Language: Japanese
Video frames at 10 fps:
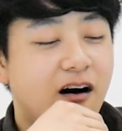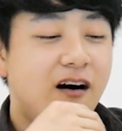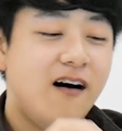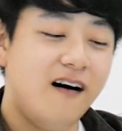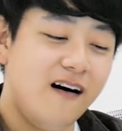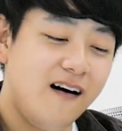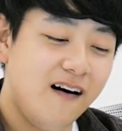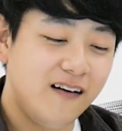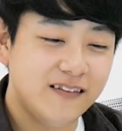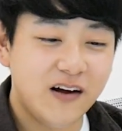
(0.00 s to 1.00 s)

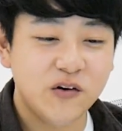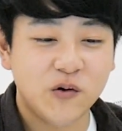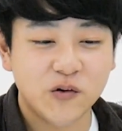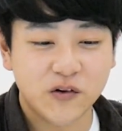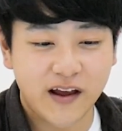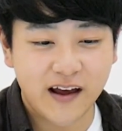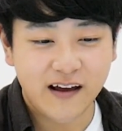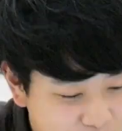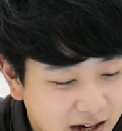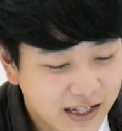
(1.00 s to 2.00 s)
あー、なるほど
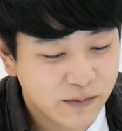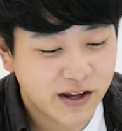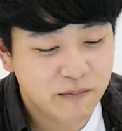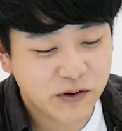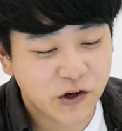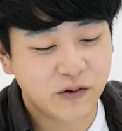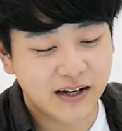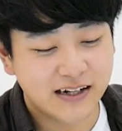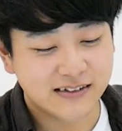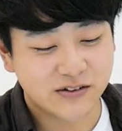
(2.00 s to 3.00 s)
ね。まあでも顕微鏡は
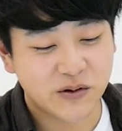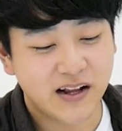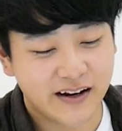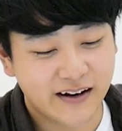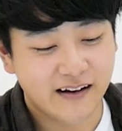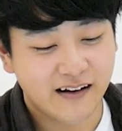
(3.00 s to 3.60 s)
ね、それなり